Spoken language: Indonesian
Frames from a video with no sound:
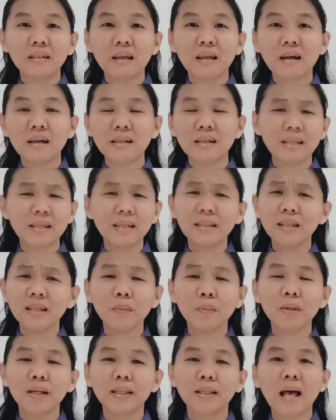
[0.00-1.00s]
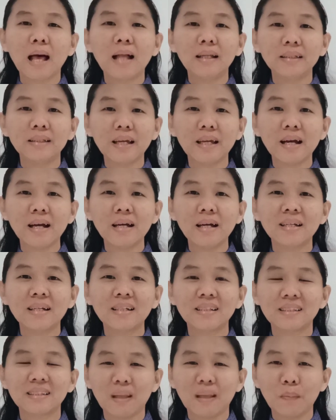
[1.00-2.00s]
dan saya tidak mengenalnya.
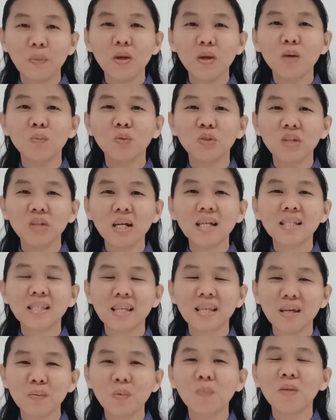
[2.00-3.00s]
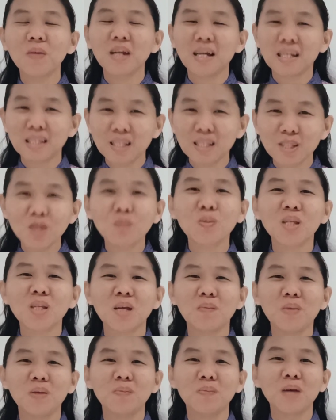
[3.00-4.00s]
Tapi kemudian saya memberikan senyum
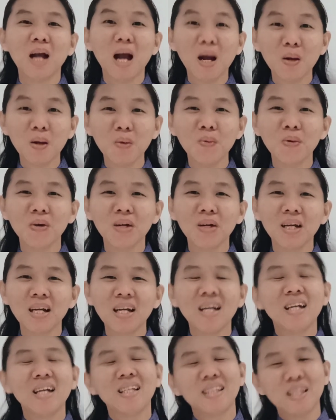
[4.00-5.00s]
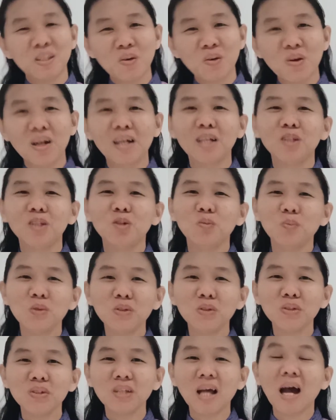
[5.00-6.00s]
sambil mengangguk. Dan orang itu
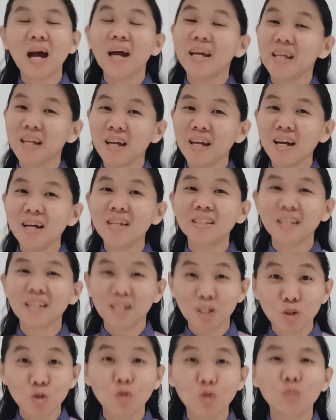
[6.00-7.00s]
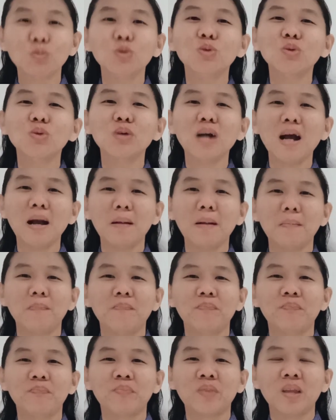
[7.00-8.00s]
pun akhirnya tersenyum juga.
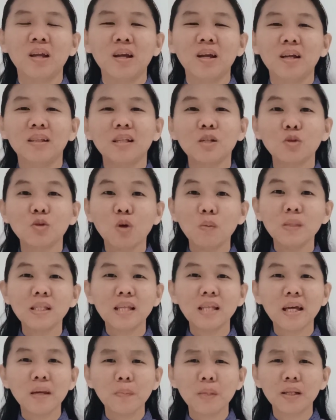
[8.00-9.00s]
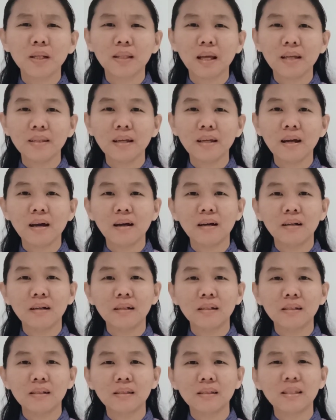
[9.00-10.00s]
Dan suami saya bertanya,
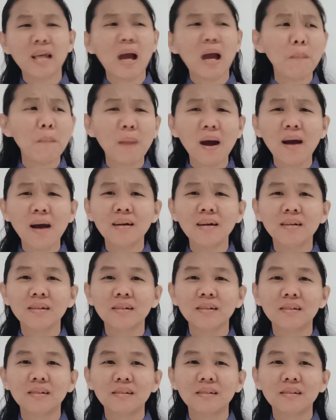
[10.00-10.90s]
siapa?